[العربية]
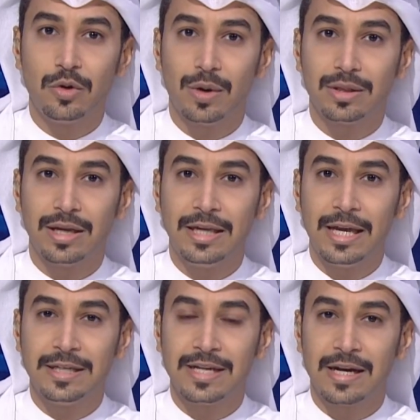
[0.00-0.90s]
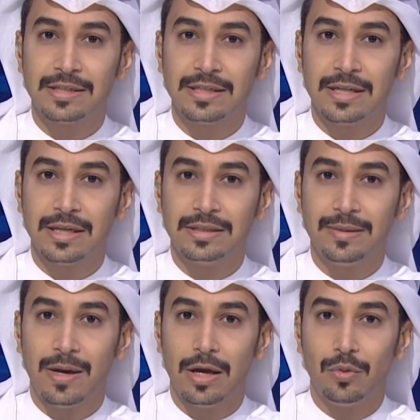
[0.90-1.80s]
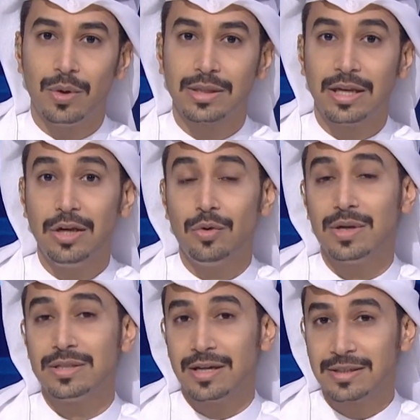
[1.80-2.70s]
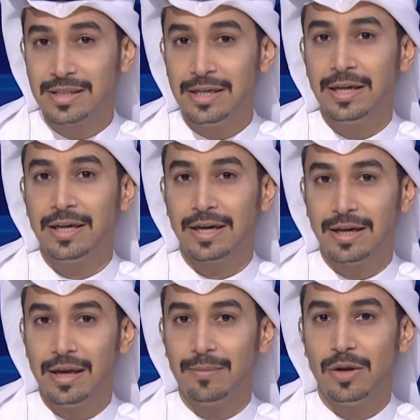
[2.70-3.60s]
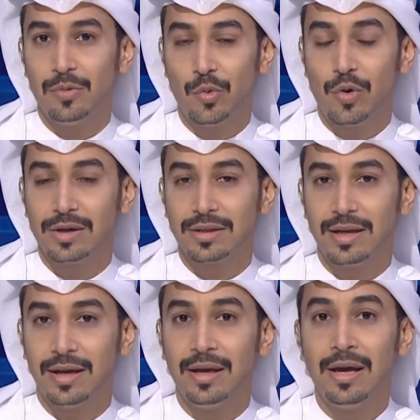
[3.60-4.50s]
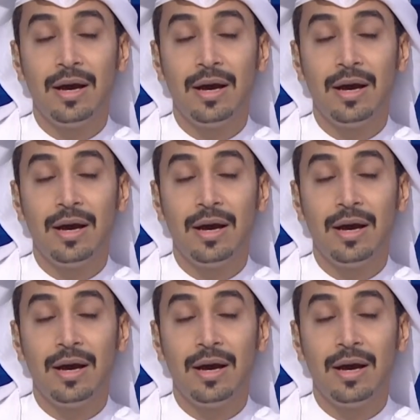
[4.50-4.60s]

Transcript: الوطنية لتعزيز الانتماء الوطني وترسيخ قيم المواطنة